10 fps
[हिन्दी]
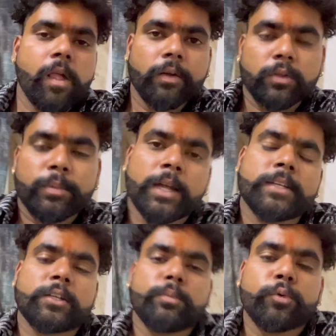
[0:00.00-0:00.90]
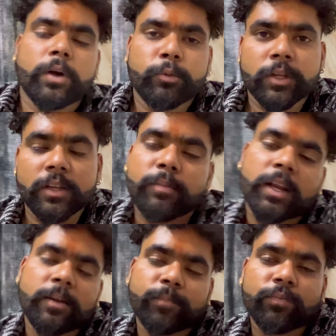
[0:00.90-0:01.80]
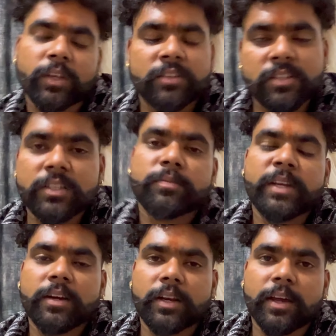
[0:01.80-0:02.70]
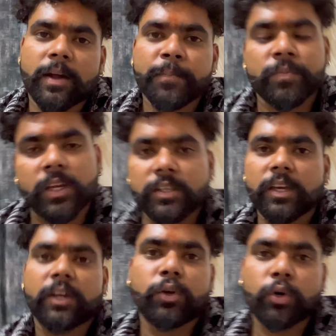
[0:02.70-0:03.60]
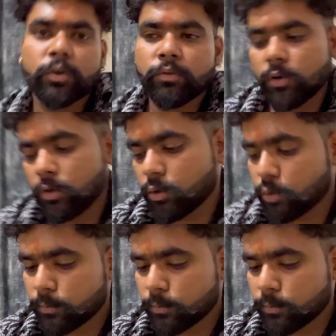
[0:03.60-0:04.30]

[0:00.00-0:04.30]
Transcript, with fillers: तो भी आज का तो पूरा का पूरा दिन हमारा इसी चीज़ में निकल गया ये लो वो लो